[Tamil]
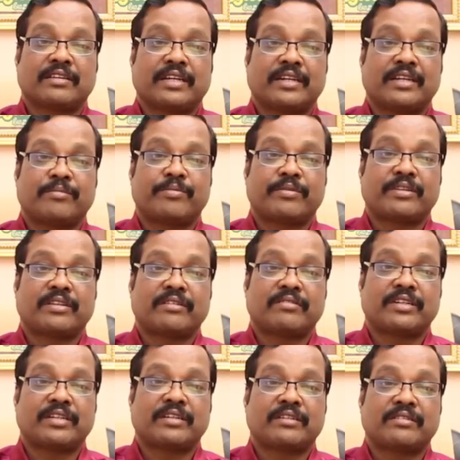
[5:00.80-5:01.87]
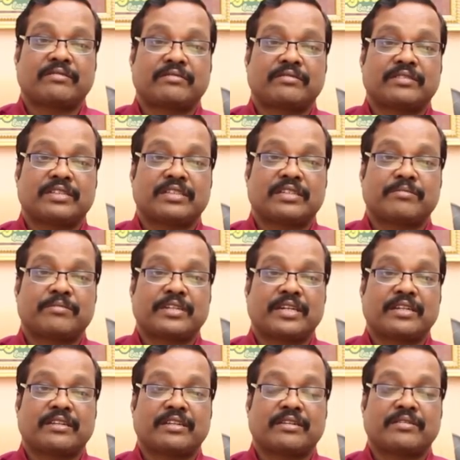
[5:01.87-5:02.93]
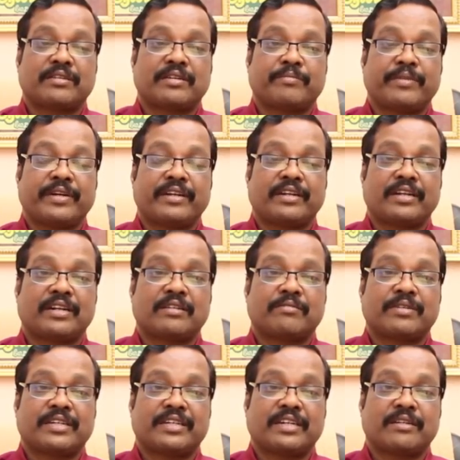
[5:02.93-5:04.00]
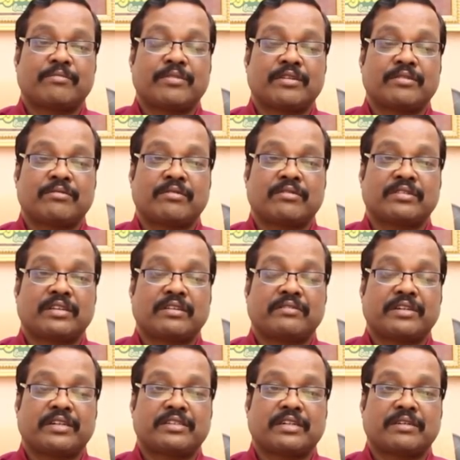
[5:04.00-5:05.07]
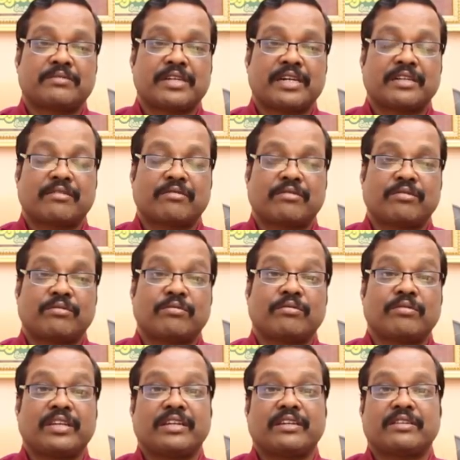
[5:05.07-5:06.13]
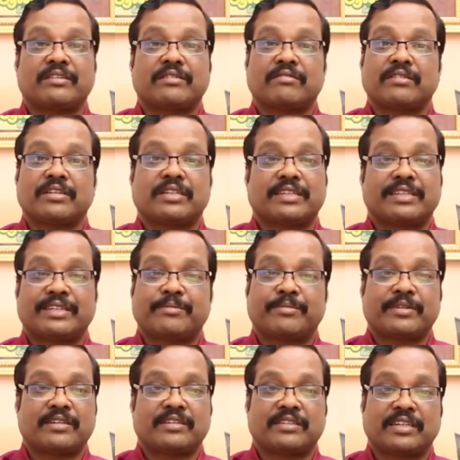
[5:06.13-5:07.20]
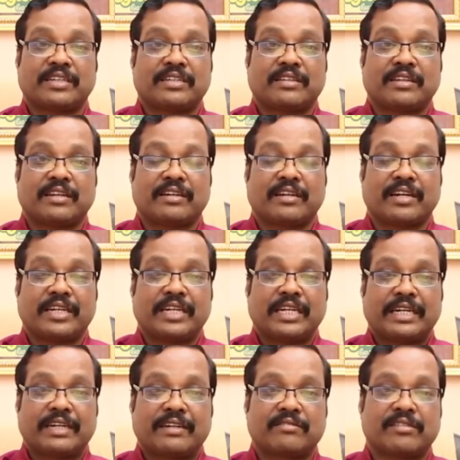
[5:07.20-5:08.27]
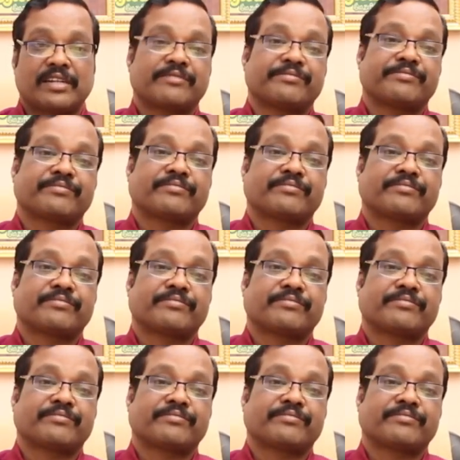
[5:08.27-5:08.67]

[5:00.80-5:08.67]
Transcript: தன்னை பொறுத்த வரைக்கும் இந்த சமுதாயத்தில் மிங்கில் ஆனோம்னா ஏமாந்துரும்னு சொல்லிட்டு சமுதாயத்தை விட்டு ஒதுங்கி இருக்கிறவங்களாம் நிறைய பேர் இருக்காங்க தண்ணி கண்ணி இலக்கணத்துல